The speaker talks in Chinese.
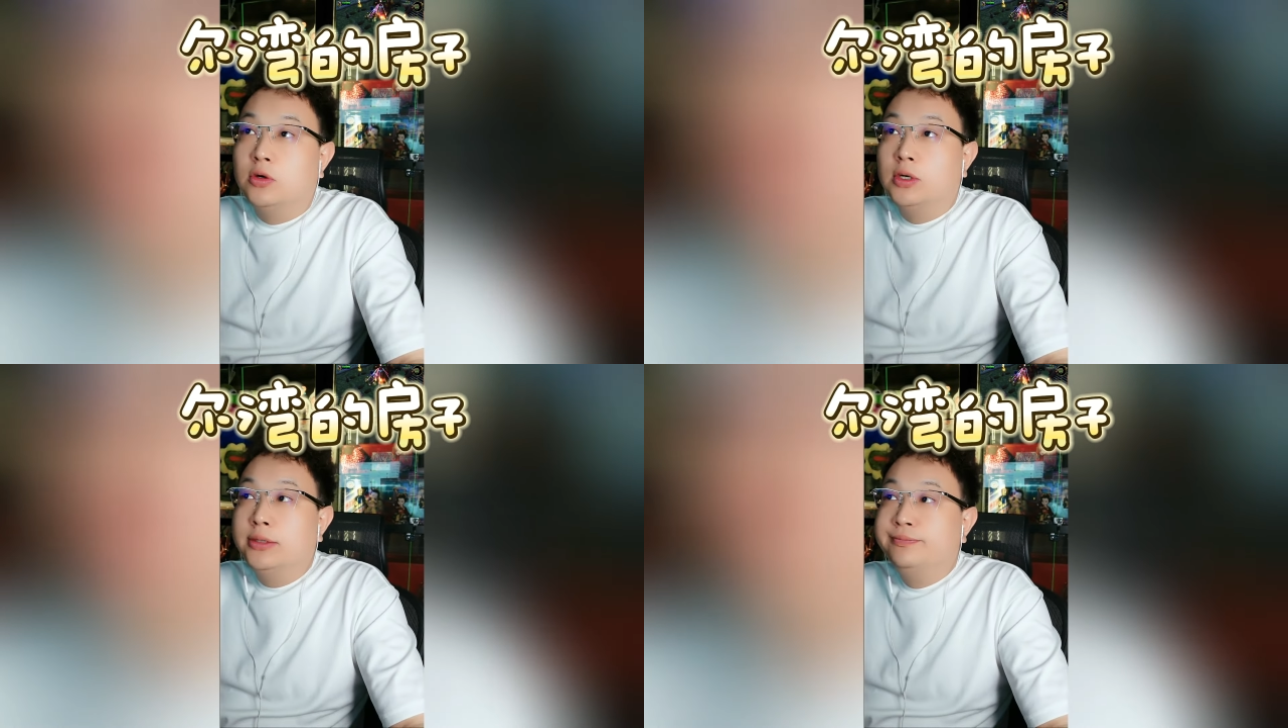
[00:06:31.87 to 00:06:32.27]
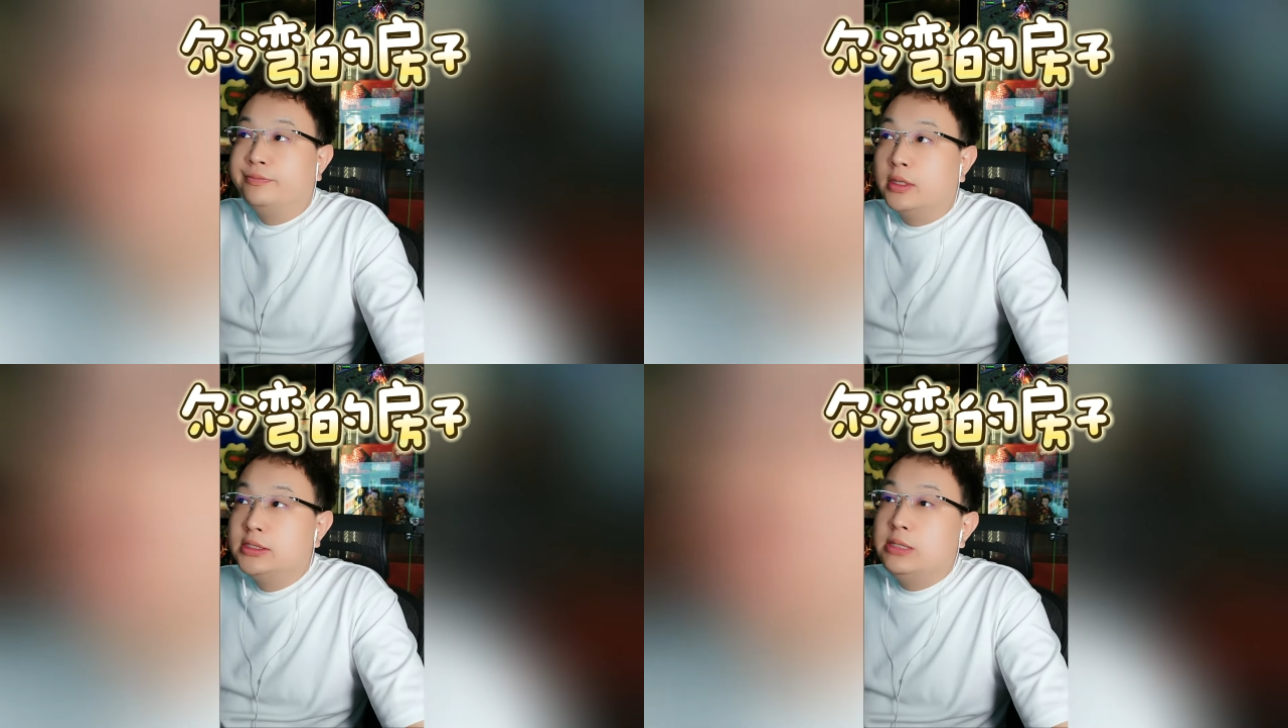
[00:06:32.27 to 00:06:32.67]
了。
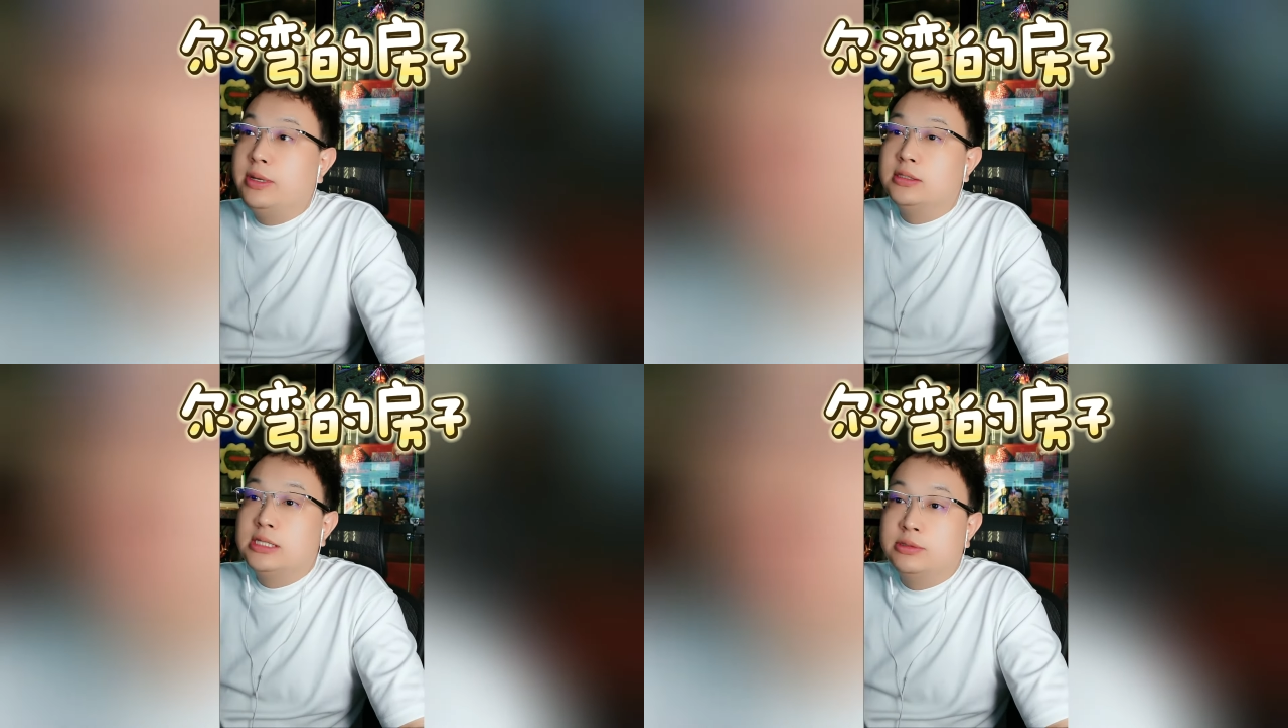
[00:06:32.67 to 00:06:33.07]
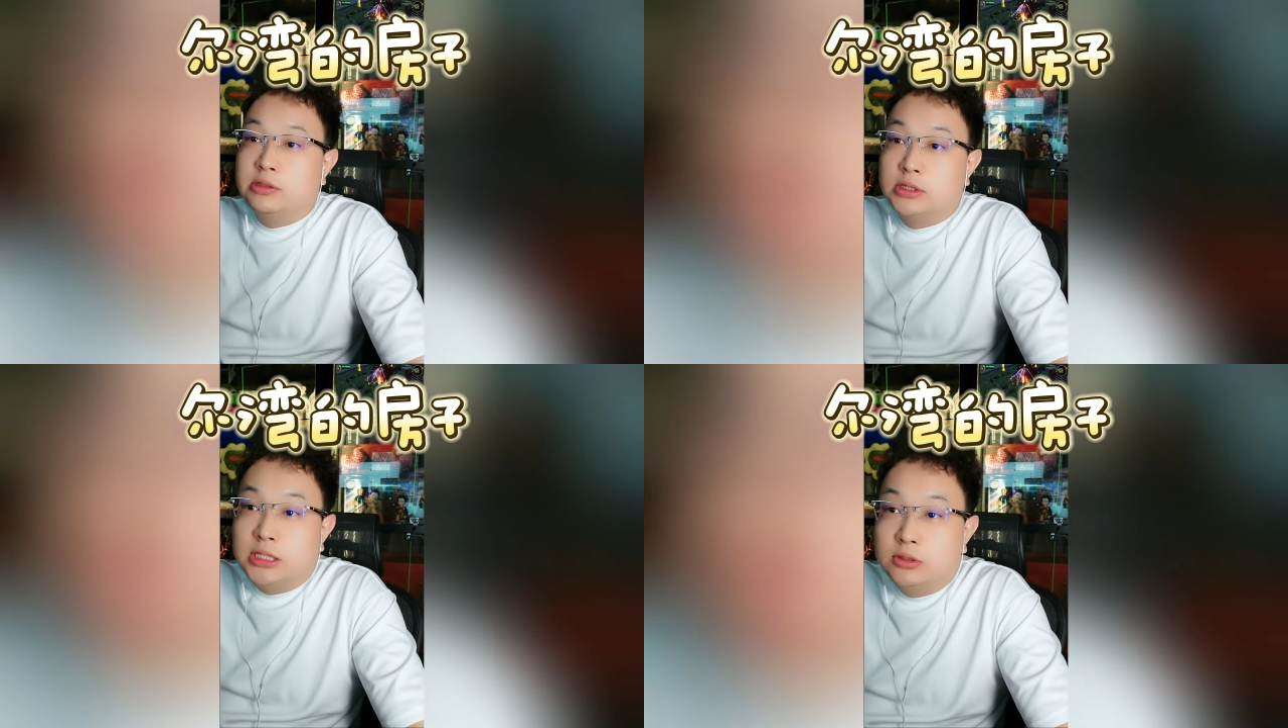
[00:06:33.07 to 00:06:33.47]
这辈子再再
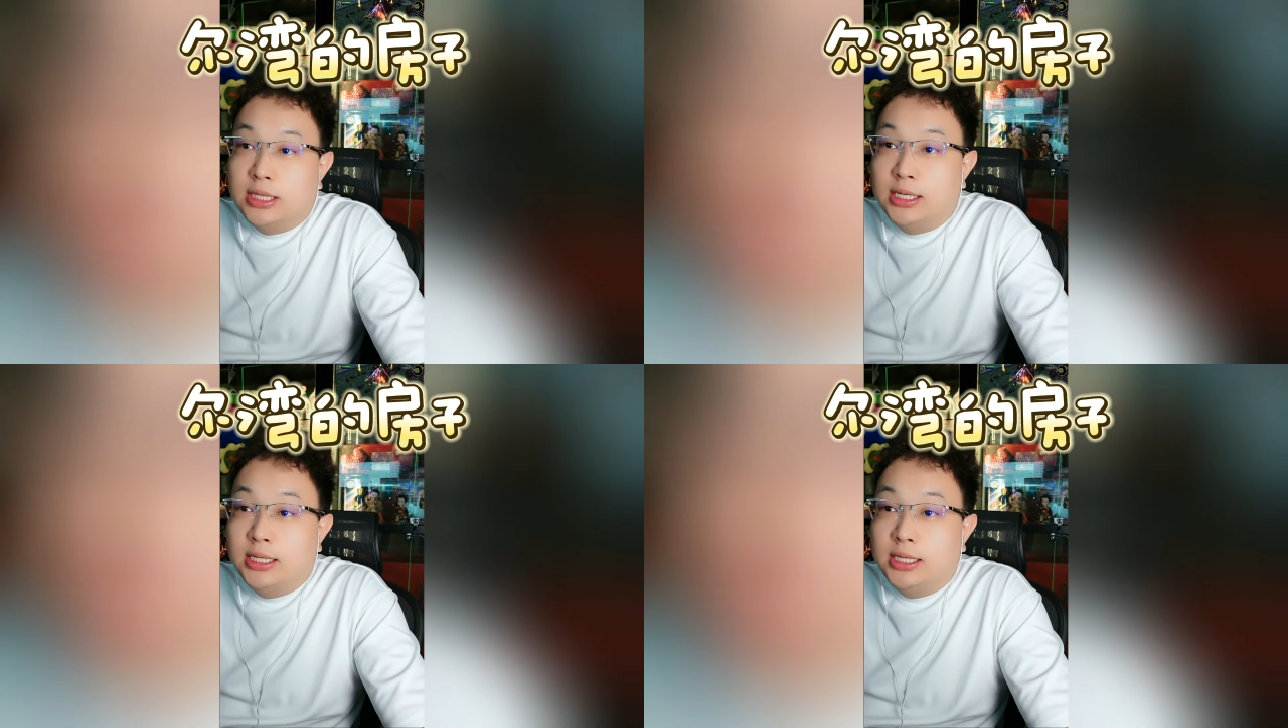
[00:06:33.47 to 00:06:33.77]
往上就难了。